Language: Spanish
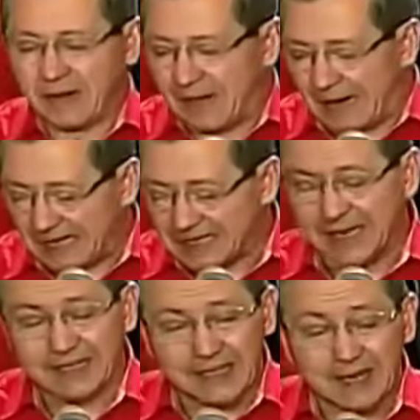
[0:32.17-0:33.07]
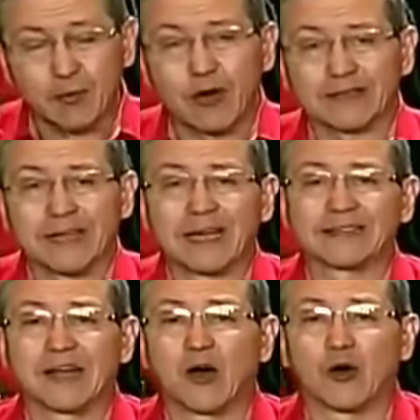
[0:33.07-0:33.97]
El balance que tenemos
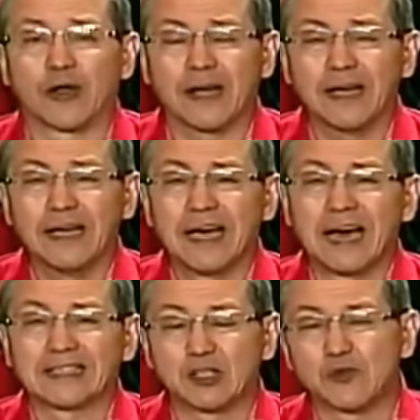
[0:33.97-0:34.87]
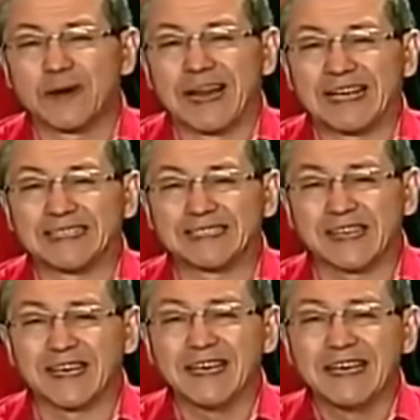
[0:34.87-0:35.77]
hasta esta hora ha sido un
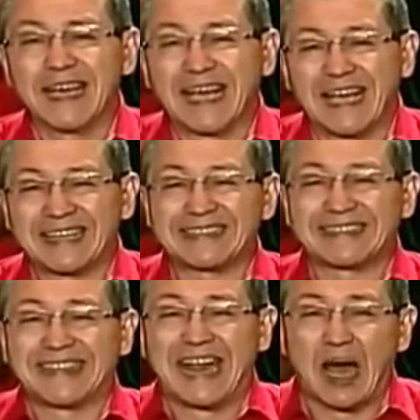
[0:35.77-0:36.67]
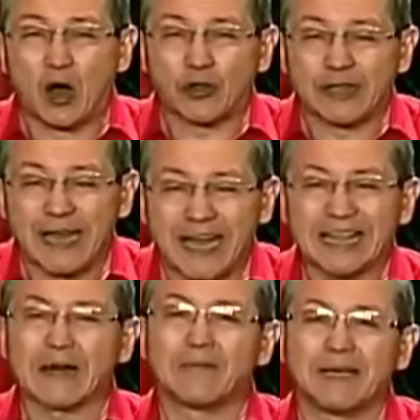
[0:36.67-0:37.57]
balance
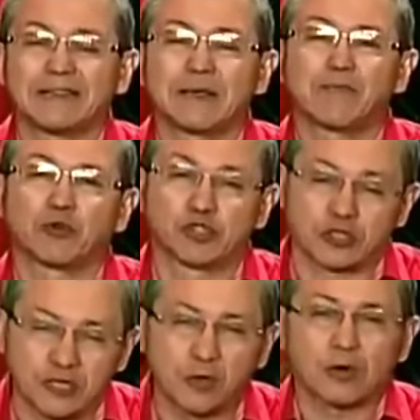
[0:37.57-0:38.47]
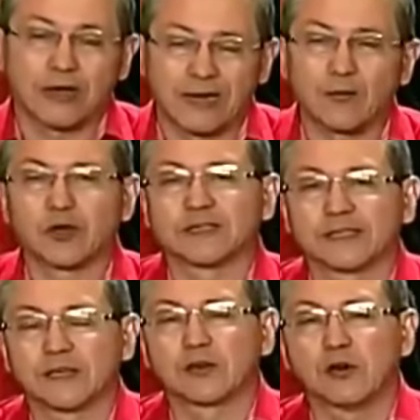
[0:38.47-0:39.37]
extraordinariamente positivo, queremos
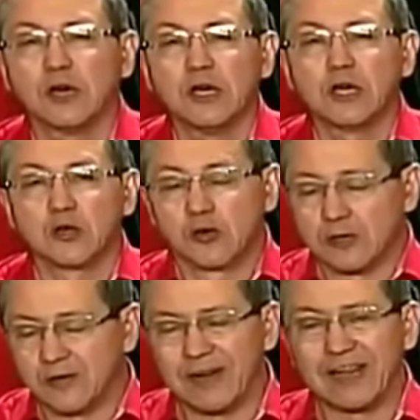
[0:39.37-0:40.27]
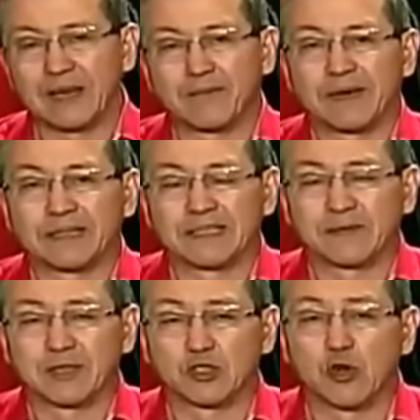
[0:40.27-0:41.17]
decirlo, con niveles de
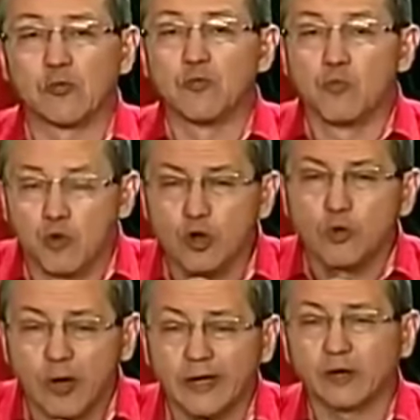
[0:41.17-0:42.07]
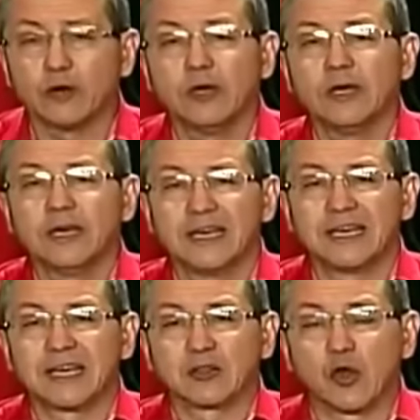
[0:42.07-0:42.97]
participación muy buenos
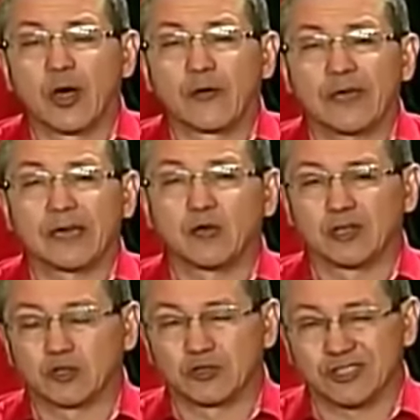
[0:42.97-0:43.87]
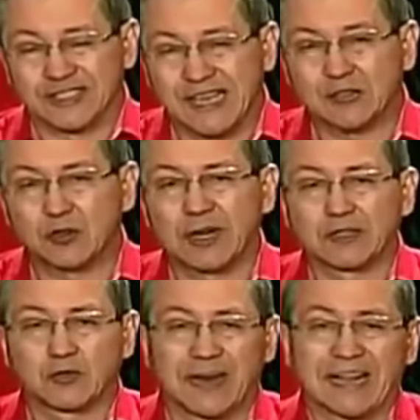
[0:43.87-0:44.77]
y que todavía nuestro centro
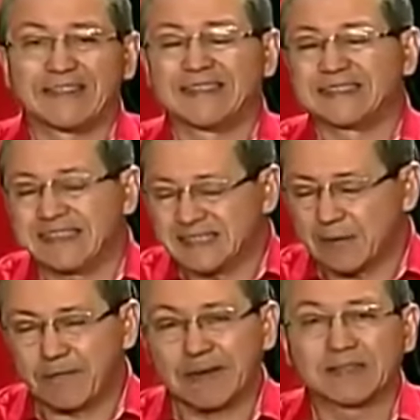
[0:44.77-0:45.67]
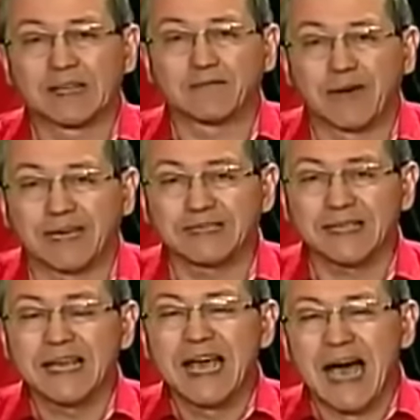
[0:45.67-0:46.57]
electoral en distintas partes del
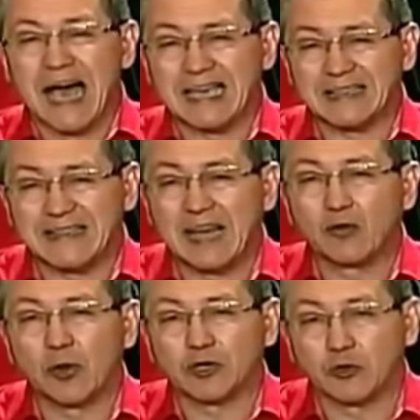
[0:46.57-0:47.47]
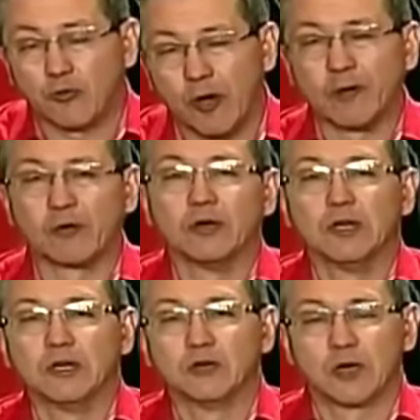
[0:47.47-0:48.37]
país, ahí está nuestro pueblo.
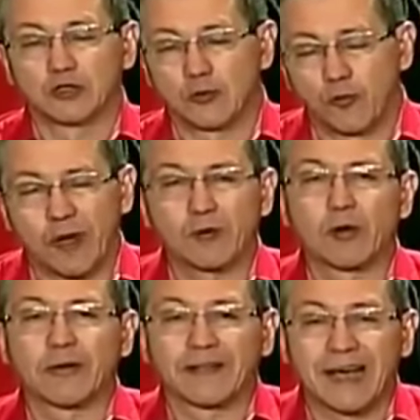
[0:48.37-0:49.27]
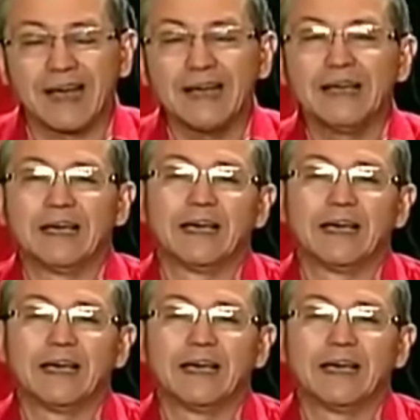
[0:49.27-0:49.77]
Nuestro pueblo, ¿verdad?